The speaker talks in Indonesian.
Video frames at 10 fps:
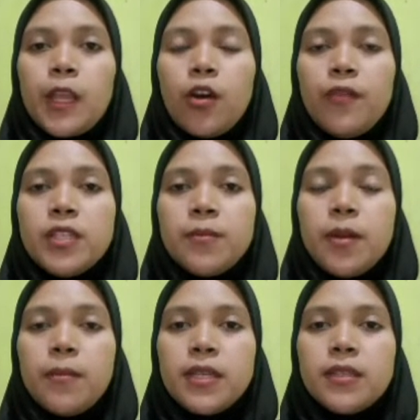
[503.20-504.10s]

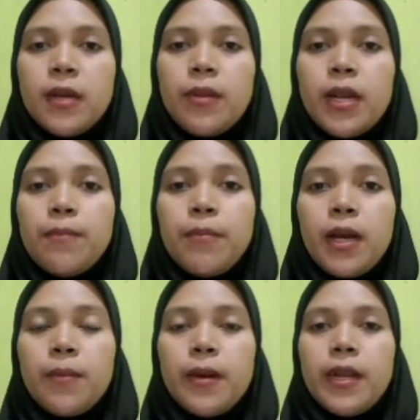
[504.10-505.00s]
COVID-19 telah
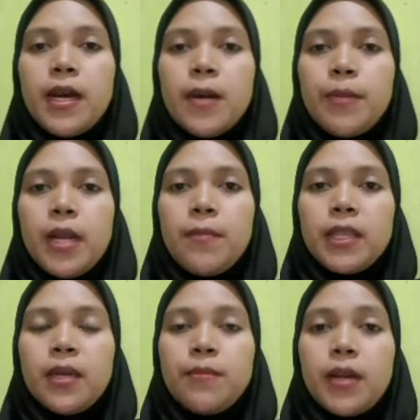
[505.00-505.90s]
berdampak kepada
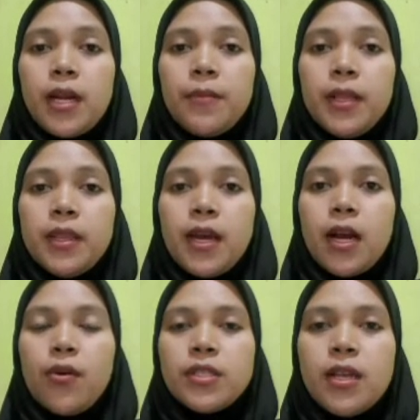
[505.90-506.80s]
pendapatan per kapita
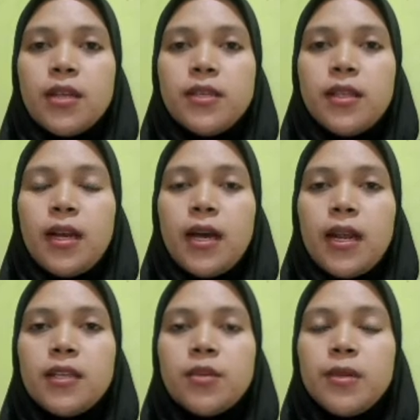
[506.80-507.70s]
kawasan Asia
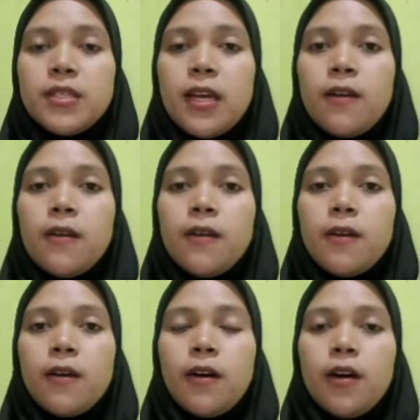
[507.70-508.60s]
Tenggara sebesar
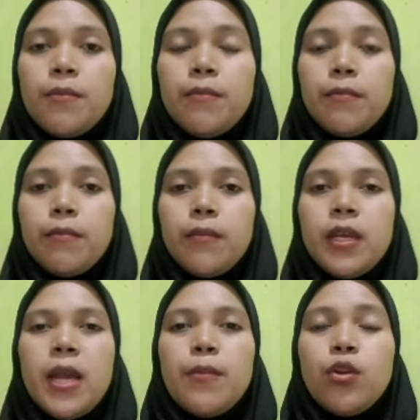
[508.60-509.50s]
uh,
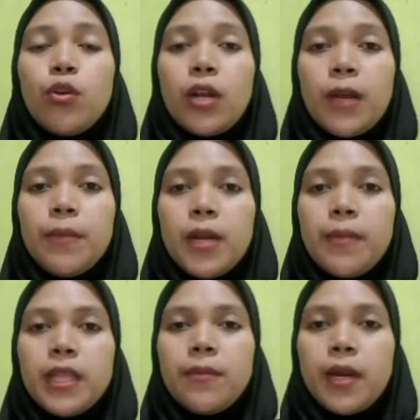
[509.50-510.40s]
yang menurunkan
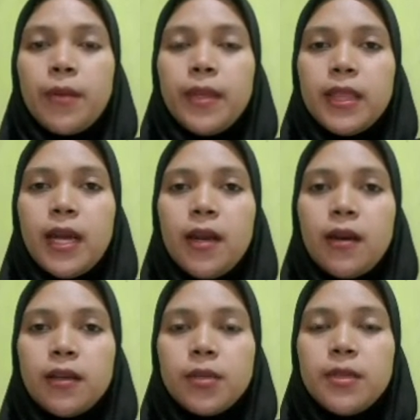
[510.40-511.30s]
pendapatan per kapita
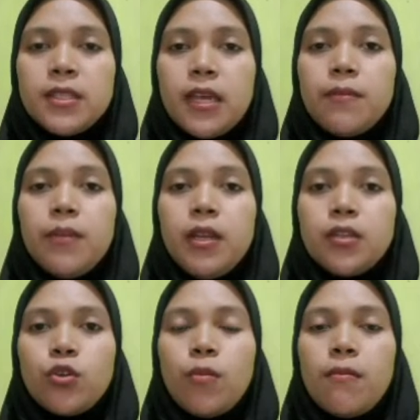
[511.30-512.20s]
sebesar
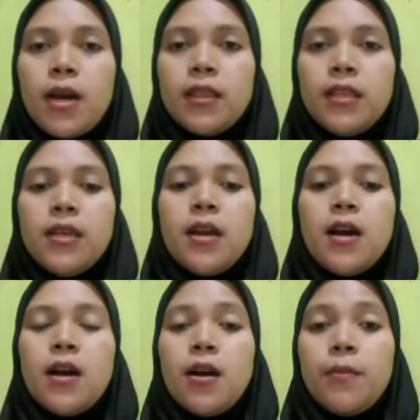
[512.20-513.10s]
minus
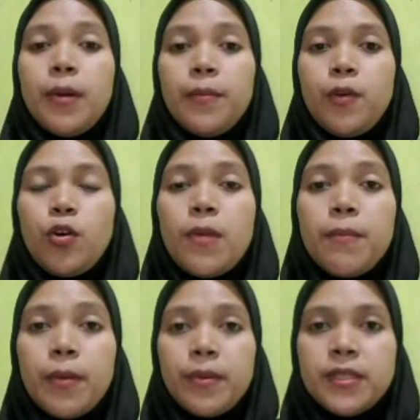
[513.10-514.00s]
0,4
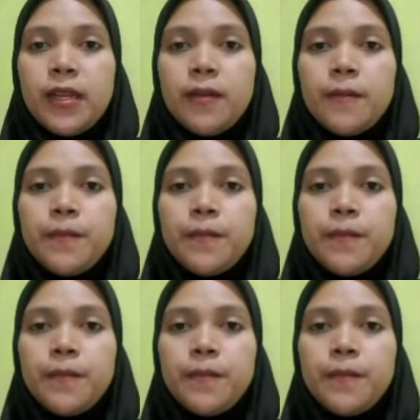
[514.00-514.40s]
persen.